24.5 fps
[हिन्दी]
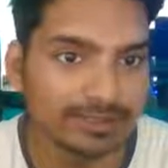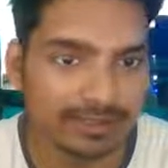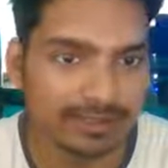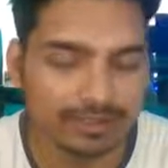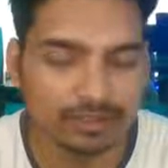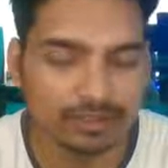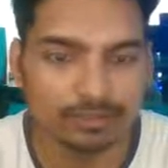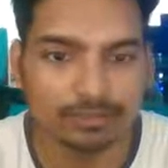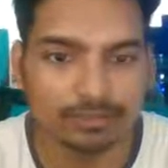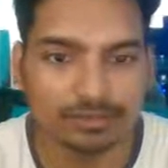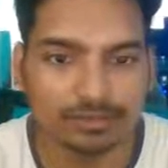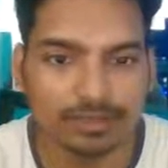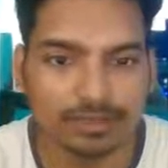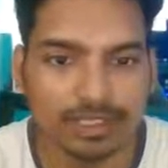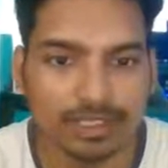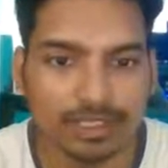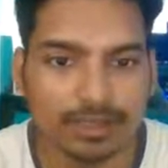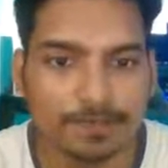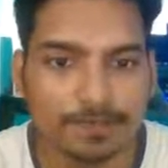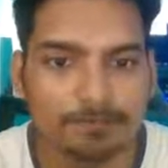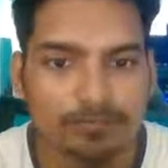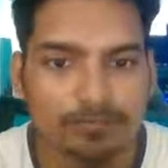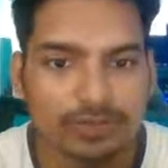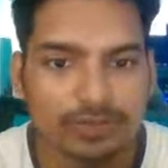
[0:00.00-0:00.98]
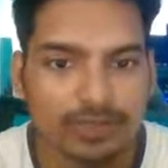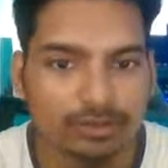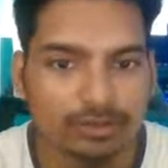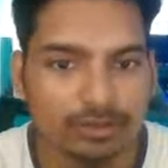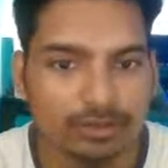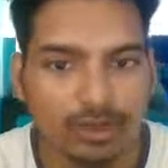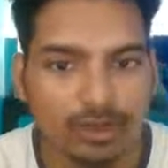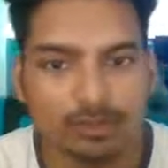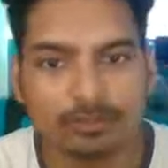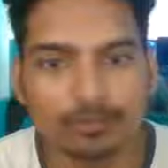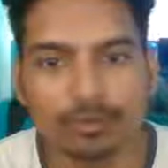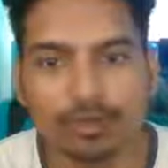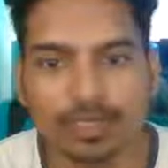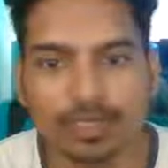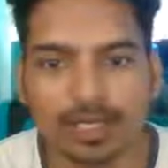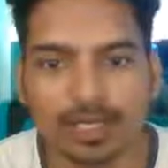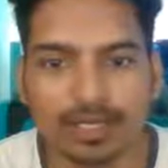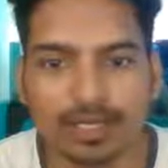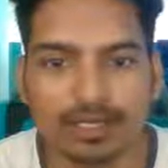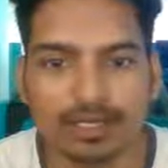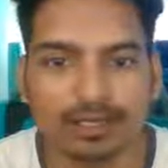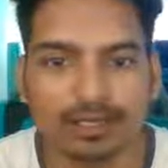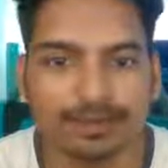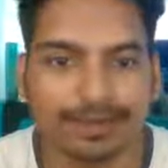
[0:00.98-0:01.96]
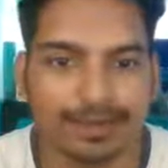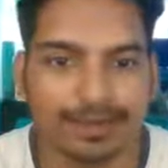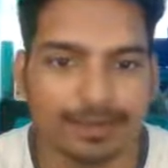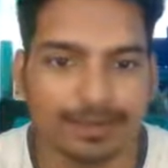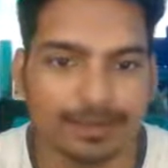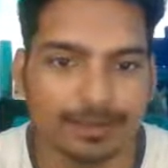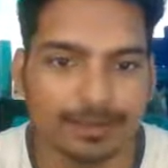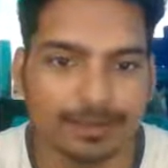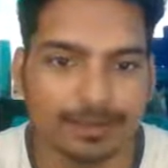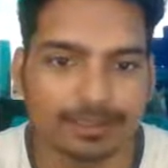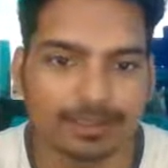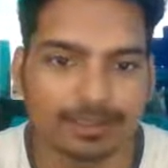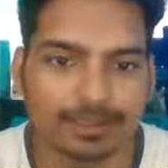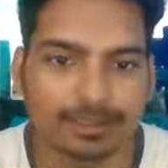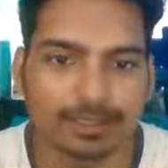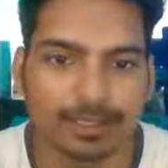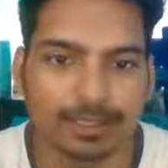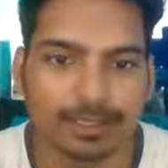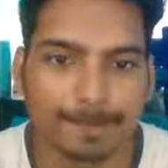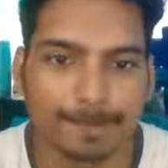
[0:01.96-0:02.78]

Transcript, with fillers: नहीं होता है तो आपको क्या करना है ठीक